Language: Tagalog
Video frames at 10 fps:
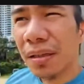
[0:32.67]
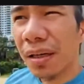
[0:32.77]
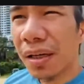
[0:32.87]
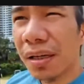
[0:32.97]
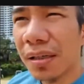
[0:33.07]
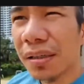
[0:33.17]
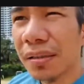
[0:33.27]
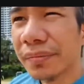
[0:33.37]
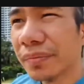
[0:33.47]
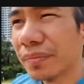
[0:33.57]
uh,
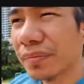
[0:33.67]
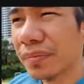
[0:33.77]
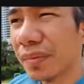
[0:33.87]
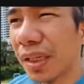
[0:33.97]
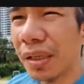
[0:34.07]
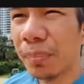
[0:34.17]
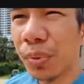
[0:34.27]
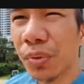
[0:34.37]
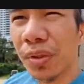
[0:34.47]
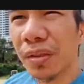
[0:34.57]

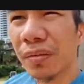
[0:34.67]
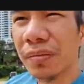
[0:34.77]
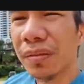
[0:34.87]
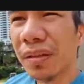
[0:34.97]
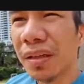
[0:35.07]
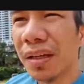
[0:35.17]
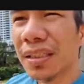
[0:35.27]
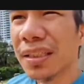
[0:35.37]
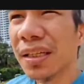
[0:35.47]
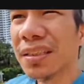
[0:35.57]
input ano
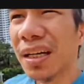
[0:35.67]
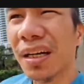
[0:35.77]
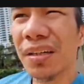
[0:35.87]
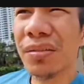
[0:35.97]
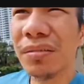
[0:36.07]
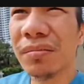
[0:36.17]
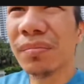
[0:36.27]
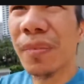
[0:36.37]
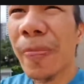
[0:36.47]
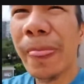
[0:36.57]
kasi sa
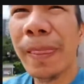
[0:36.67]
ngayon